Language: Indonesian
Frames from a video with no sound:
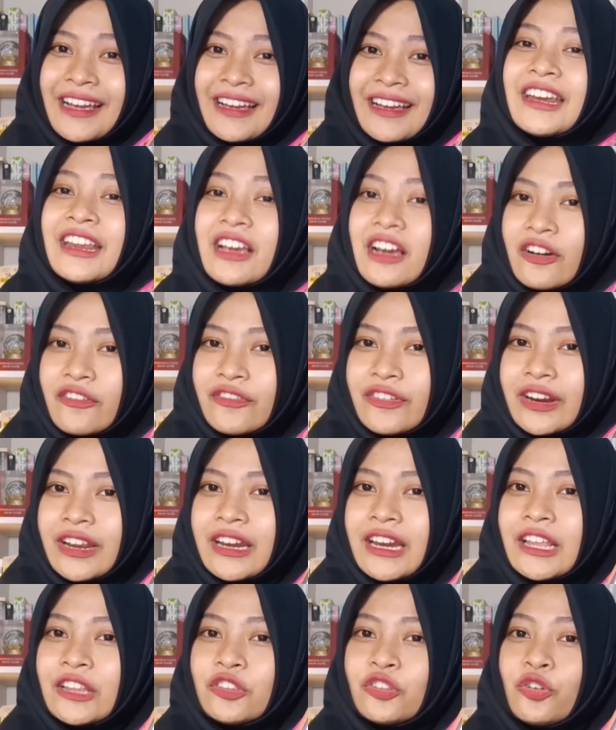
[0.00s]
di cover
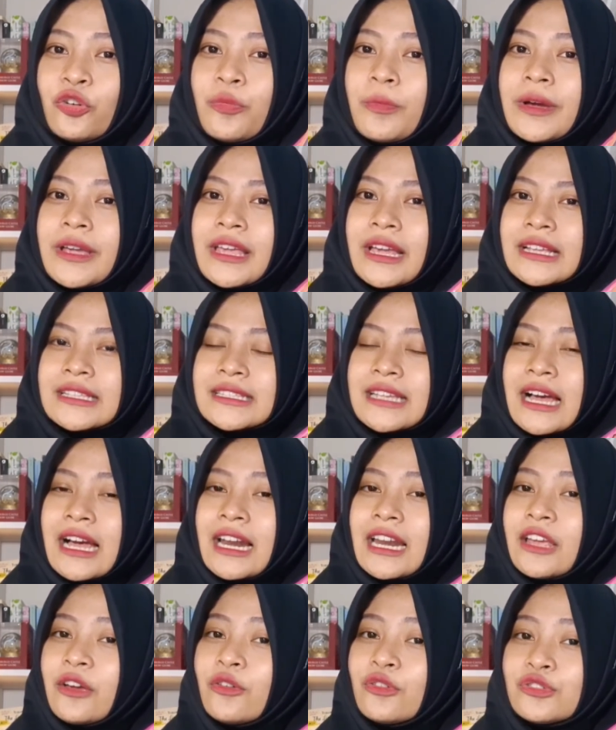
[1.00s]
ini tuh banyak
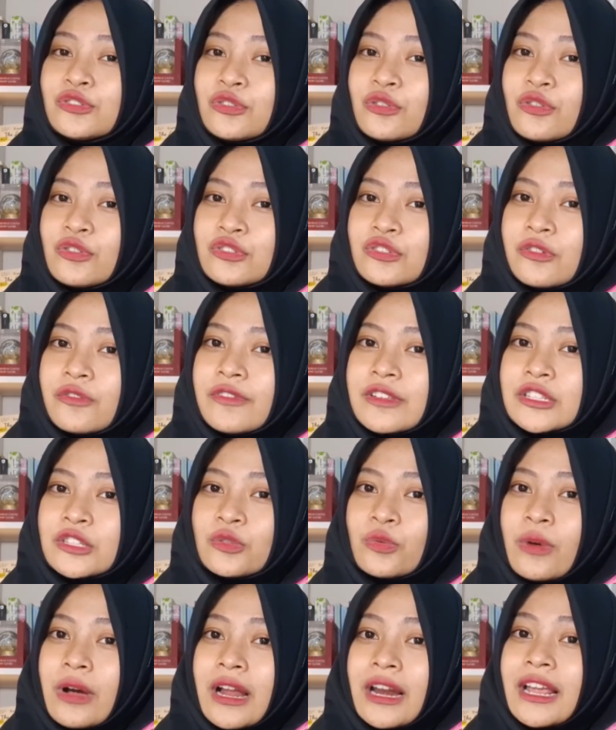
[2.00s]
sekali unsur-unsur
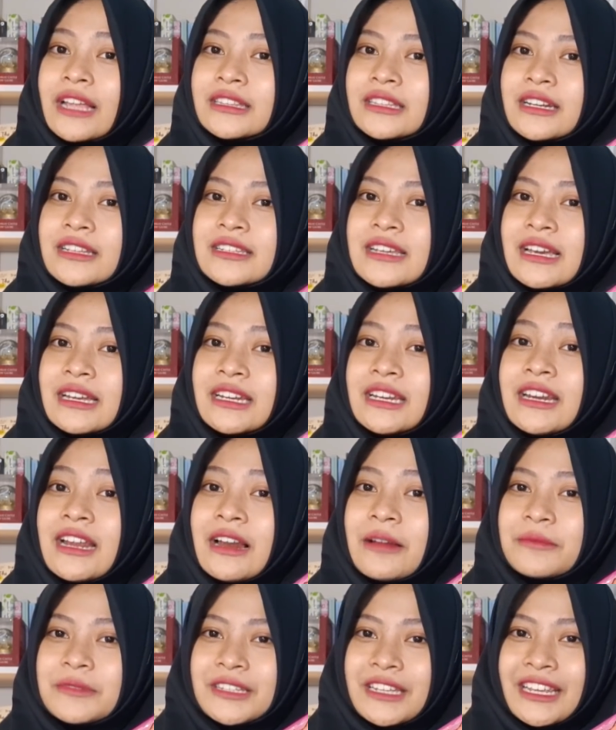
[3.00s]
visual yang terjadi
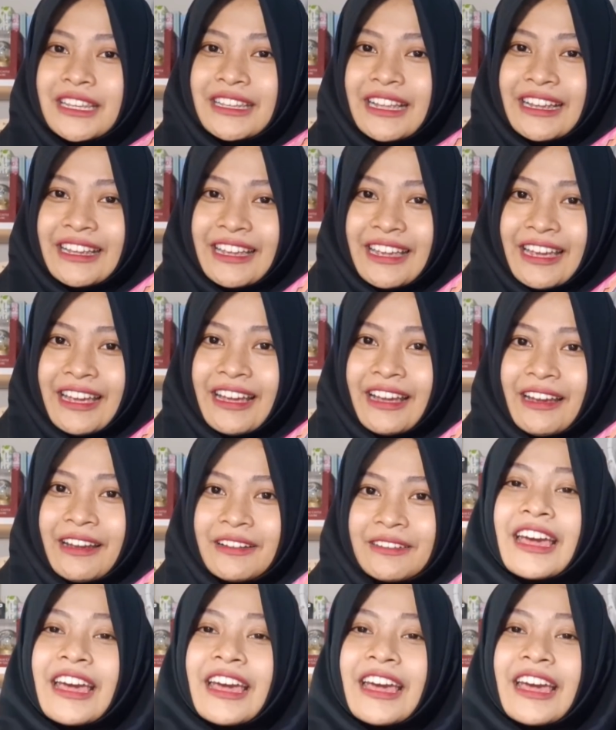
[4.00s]
dalam ceritanya.